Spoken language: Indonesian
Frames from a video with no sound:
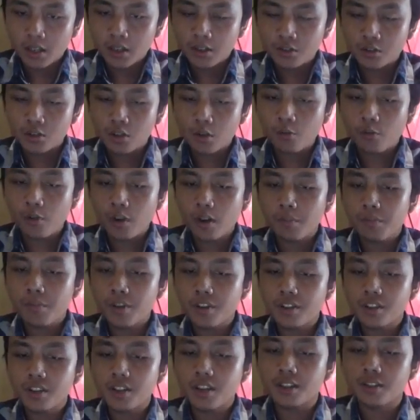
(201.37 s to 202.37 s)
Software
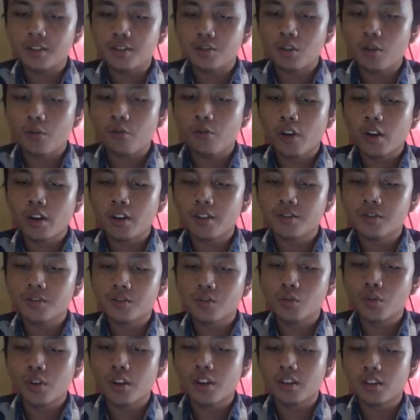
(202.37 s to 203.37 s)
bisnis, software
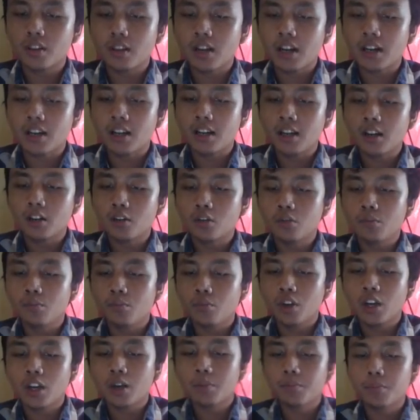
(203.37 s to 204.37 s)
suite adalah
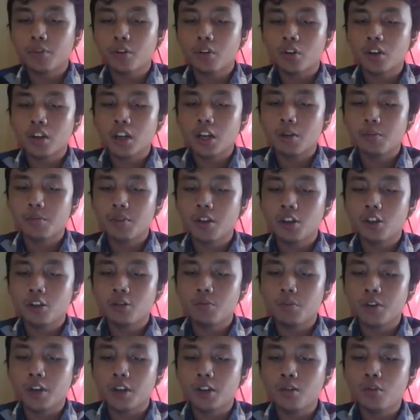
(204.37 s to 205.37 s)
kumpulan program
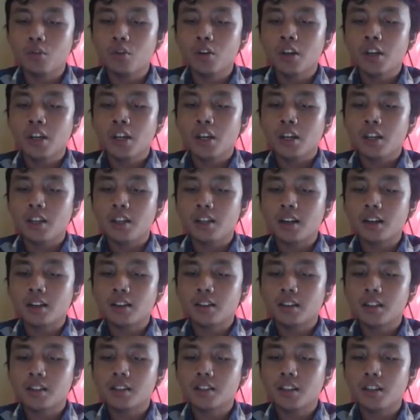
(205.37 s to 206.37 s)
individu yang
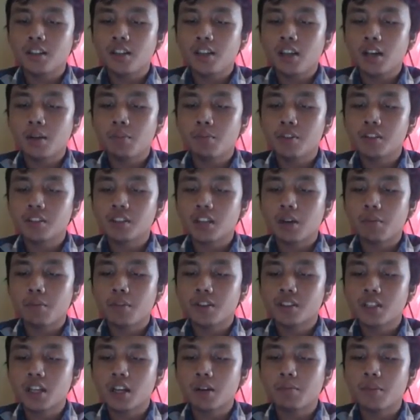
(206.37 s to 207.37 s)
tersedia
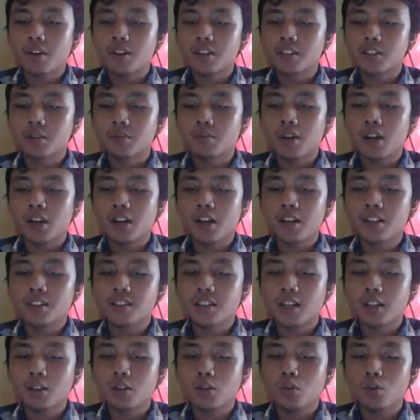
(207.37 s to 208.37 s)
bersama-sama sebagai
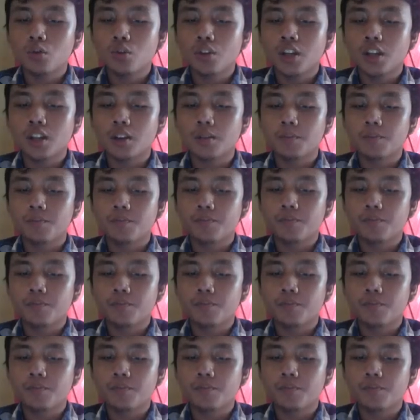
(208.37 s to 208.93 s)
satu unit